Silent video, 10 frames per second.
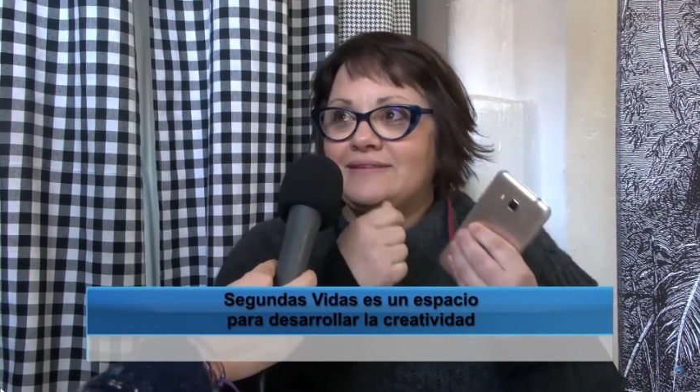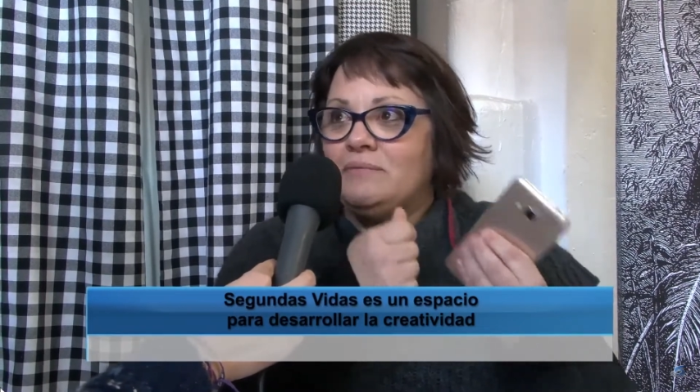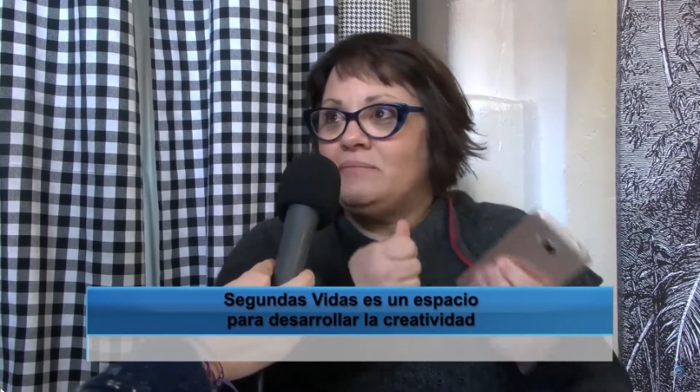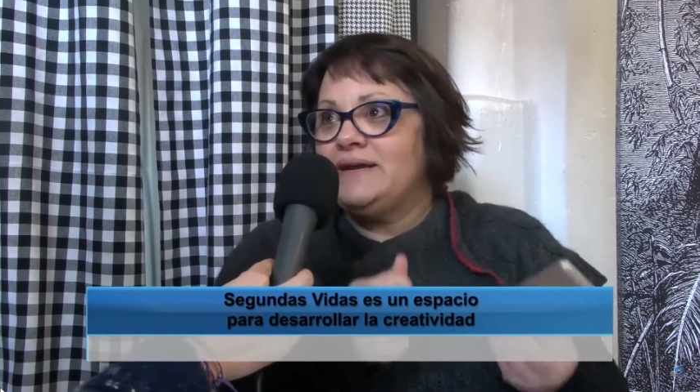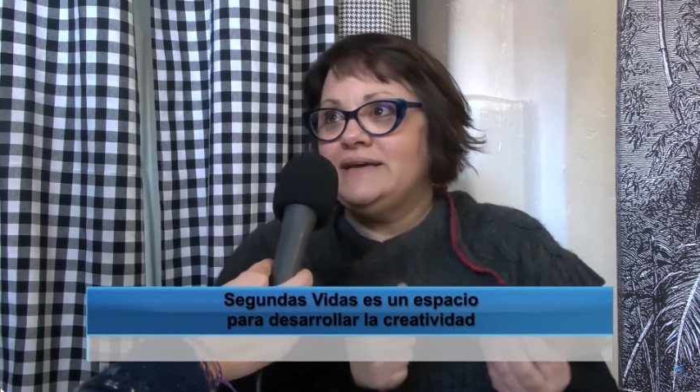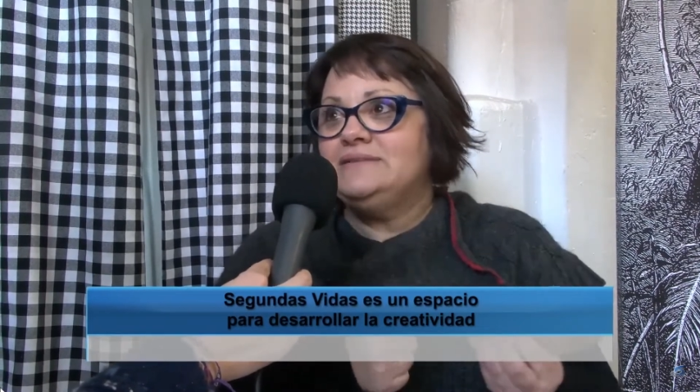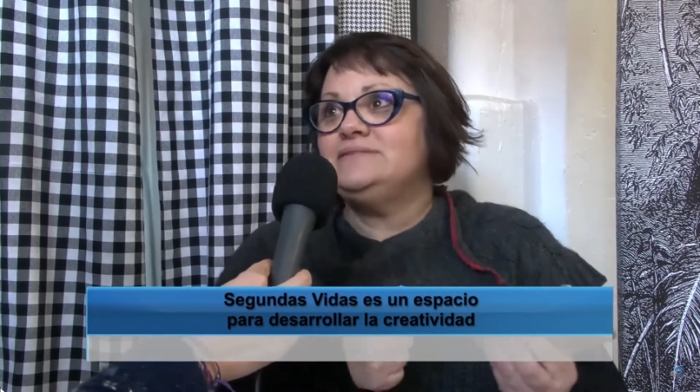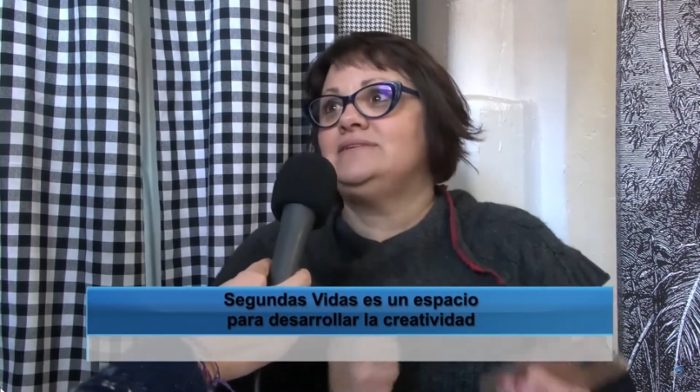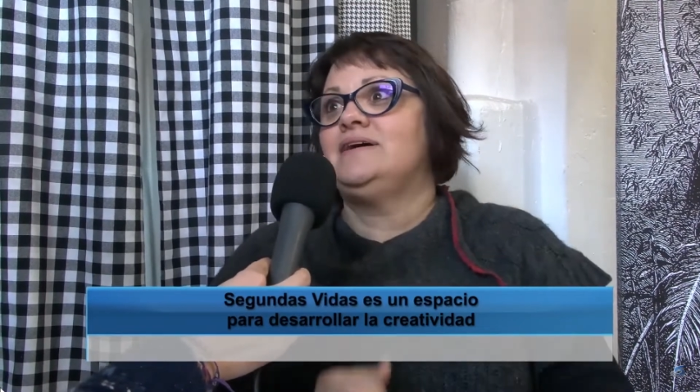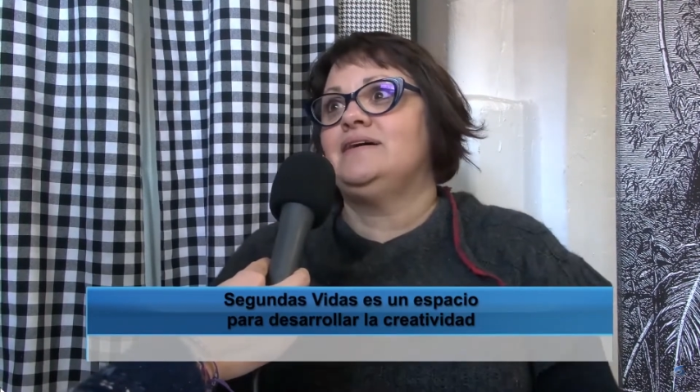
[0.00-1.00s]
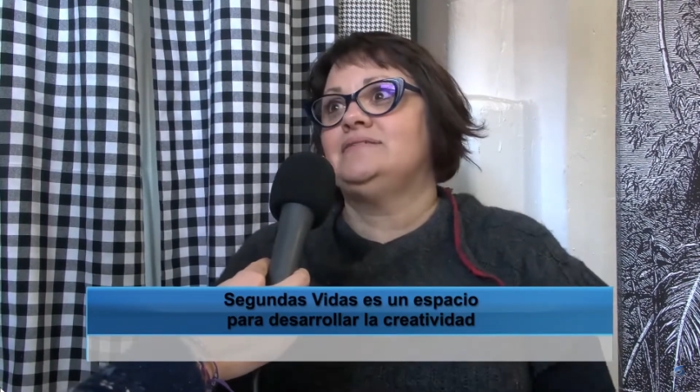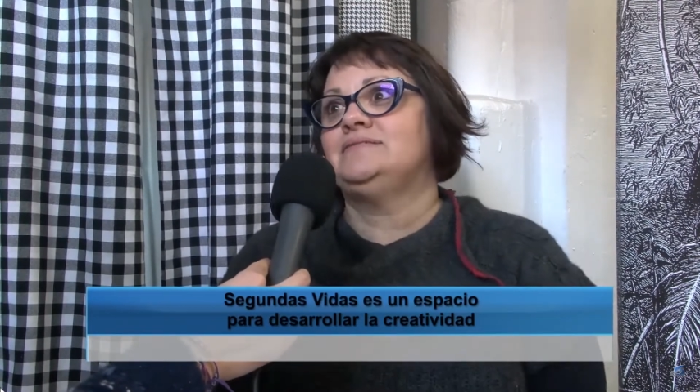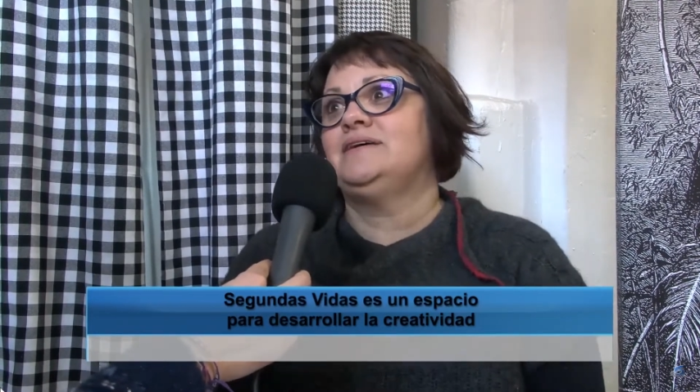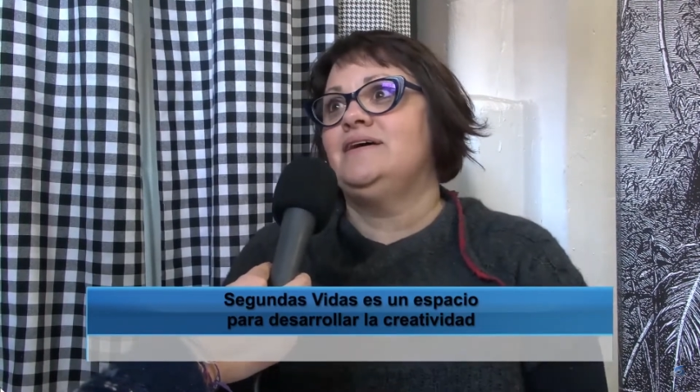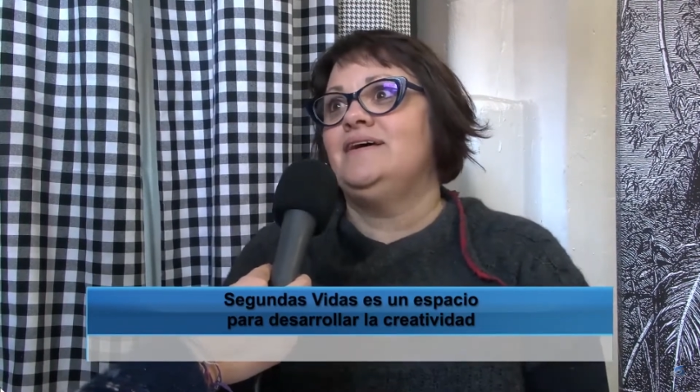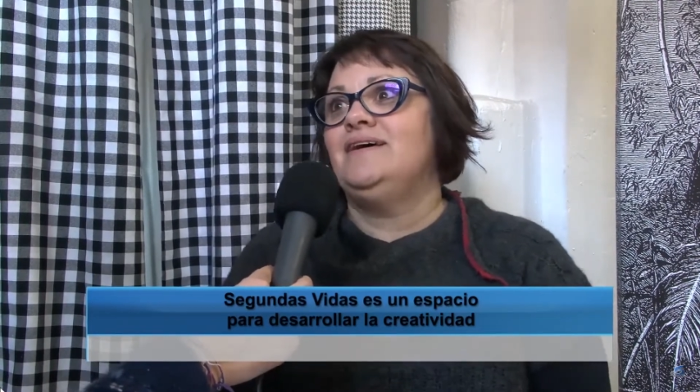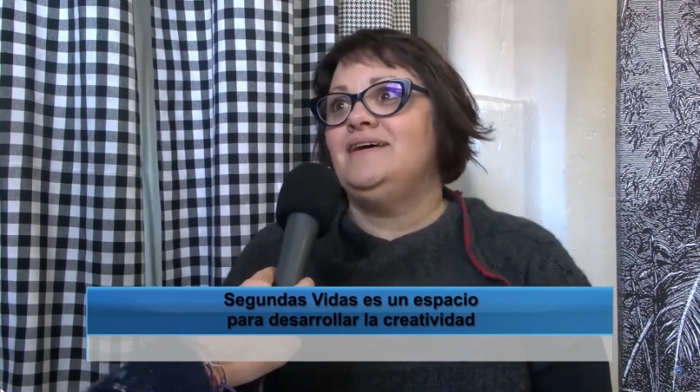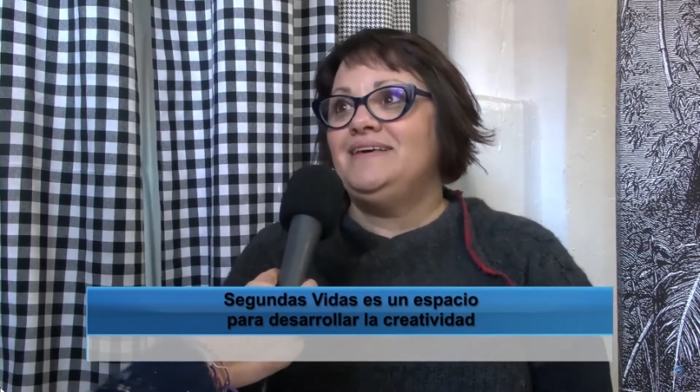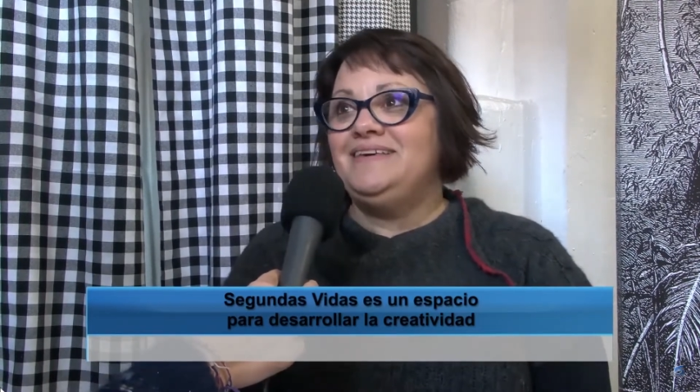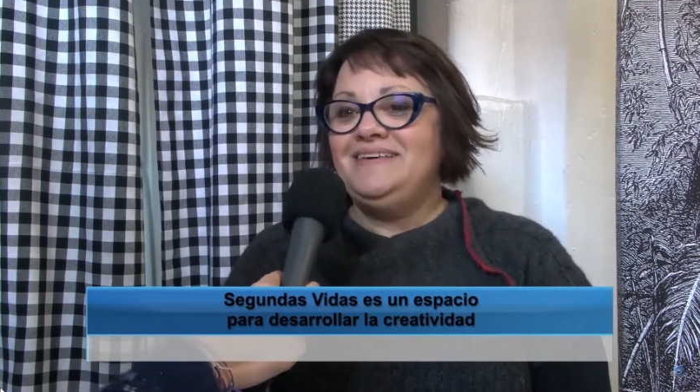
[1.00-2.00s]
transparencias
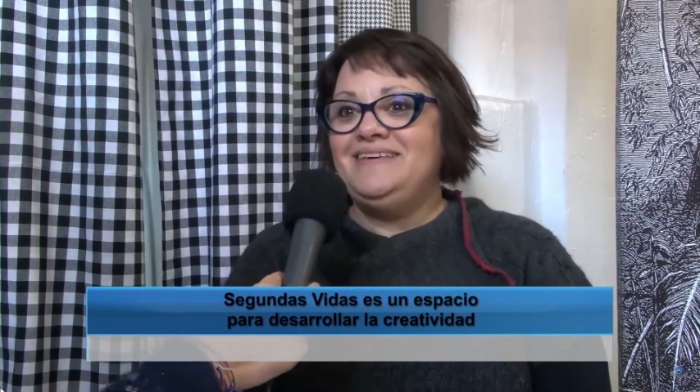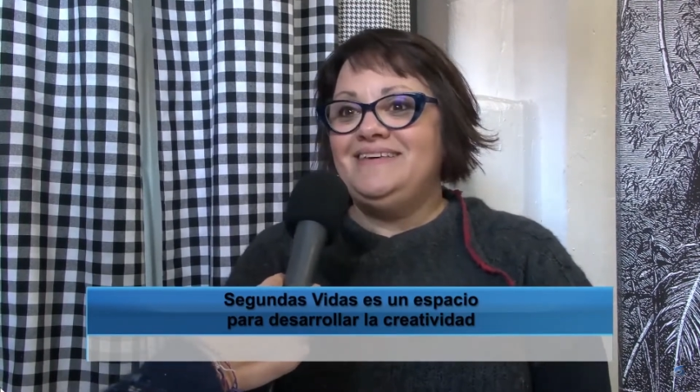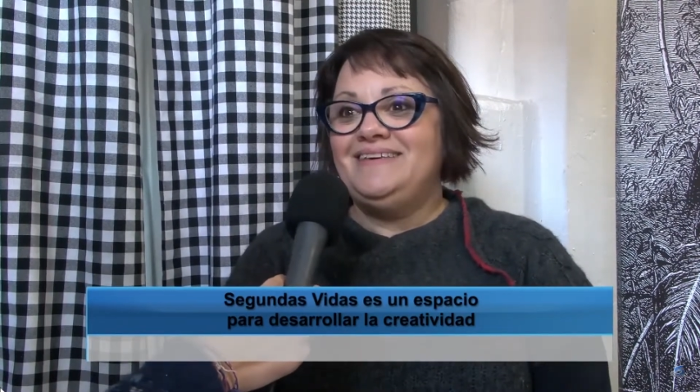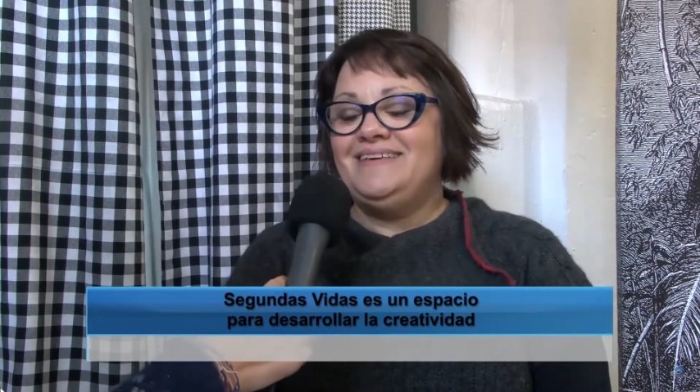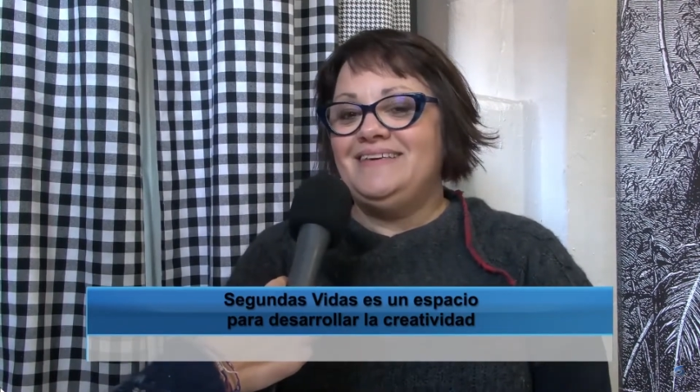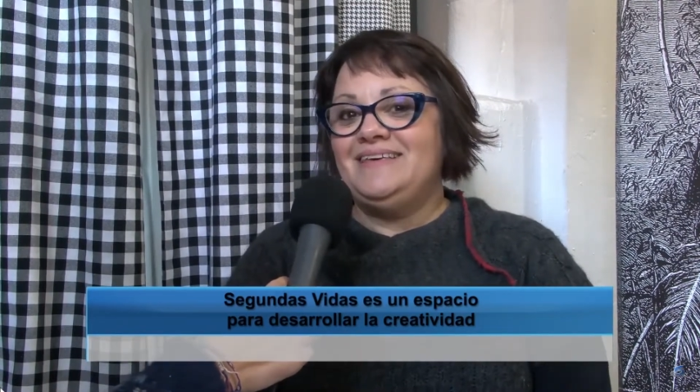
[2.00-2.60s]
y,